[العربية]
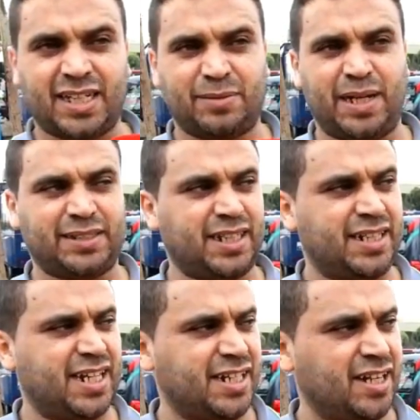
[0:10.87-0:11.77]
هذه البلاصه
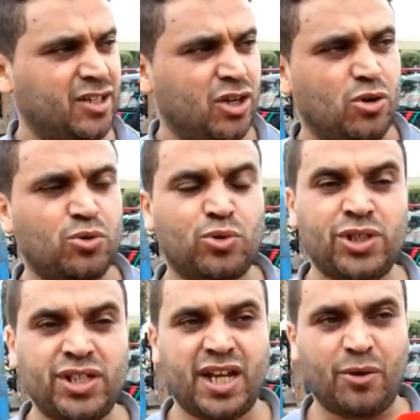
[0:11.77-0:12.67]
هنايا
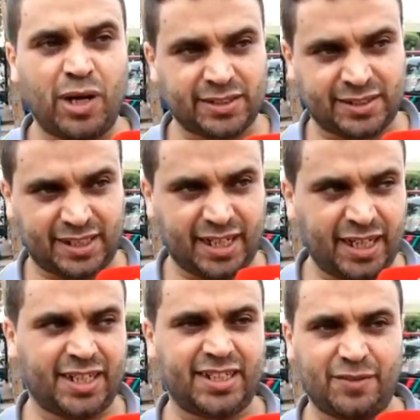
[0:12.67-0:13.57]
وقلنا واحد
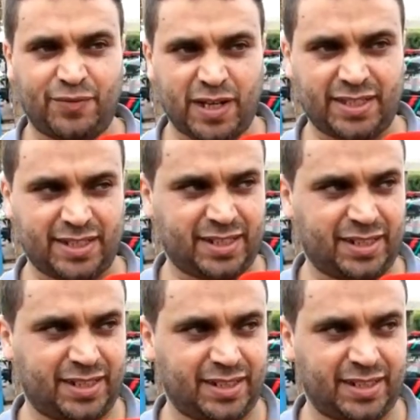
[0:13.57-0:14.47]
التصريح قلنا في هذه
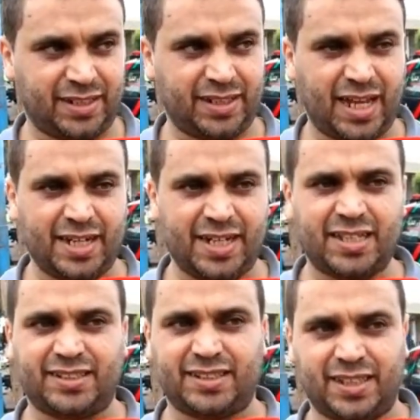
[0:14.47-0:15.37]
آه،
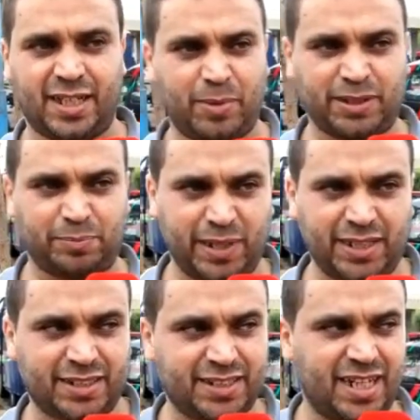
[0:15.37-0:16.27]
القناه هبه آه،
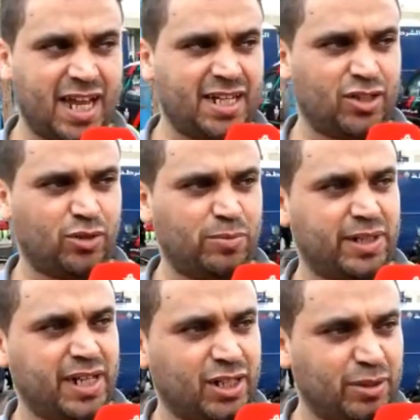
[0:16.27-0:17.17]
سبريس قلنا لهم
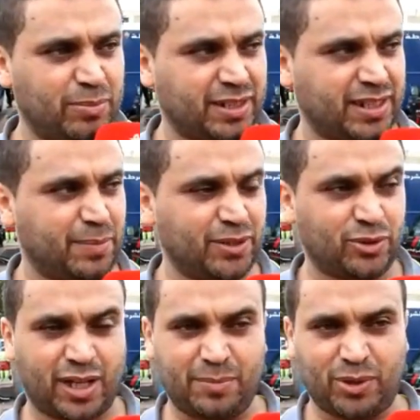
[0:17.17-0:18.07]
قلنا لهم راه ديما
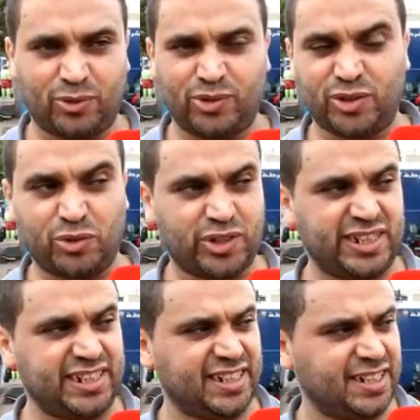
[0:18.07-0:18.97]
هذوك الكاميرونيين
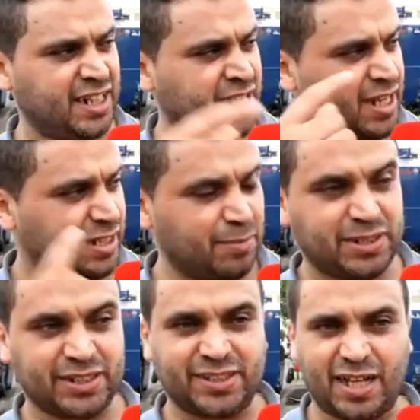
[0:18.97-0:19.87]
والغينيين ديما
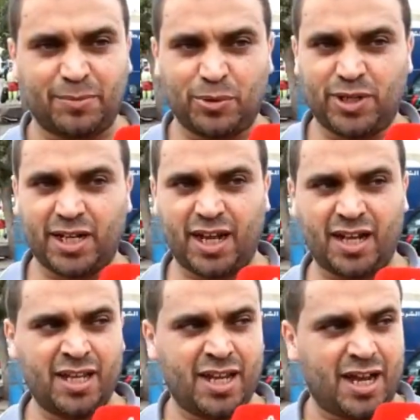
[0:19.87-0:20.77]
تيضاربوا هنايا
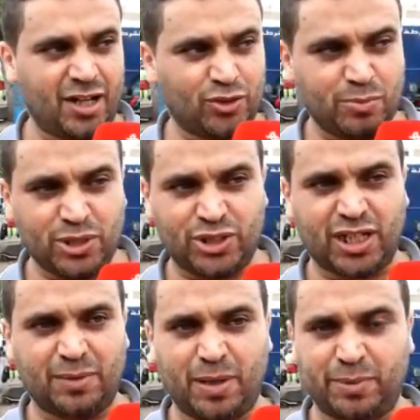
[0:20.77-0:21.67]
عندهم
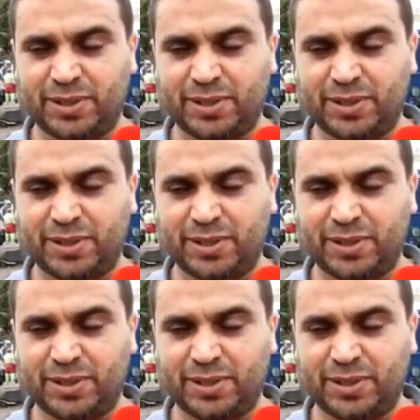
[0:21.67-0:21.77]
مشاكل مع